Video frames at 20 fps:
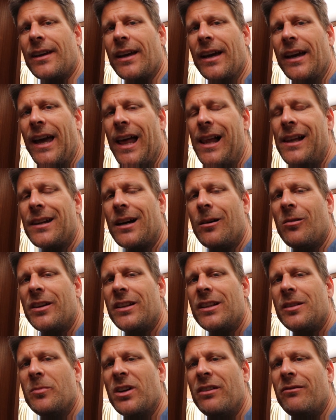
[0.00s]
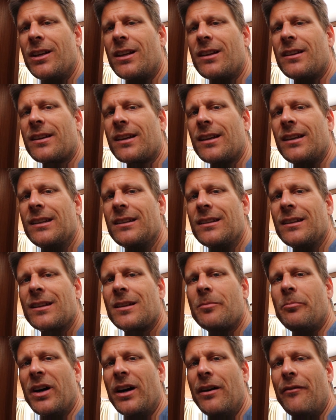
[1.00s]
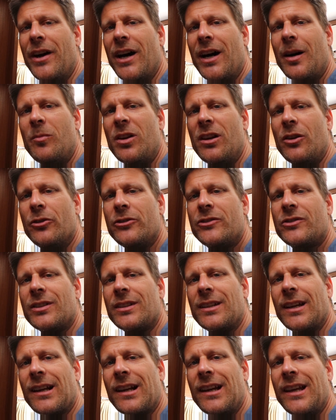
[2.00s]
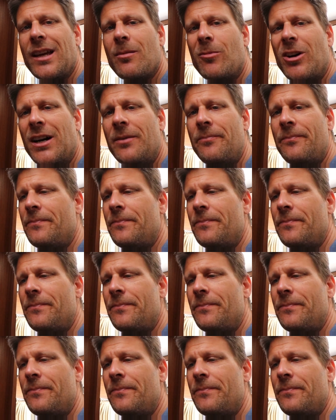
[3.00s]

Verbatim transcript: der hält aber nicht mehr wirklich richtig. Bei Wärme löst sich der Kleber.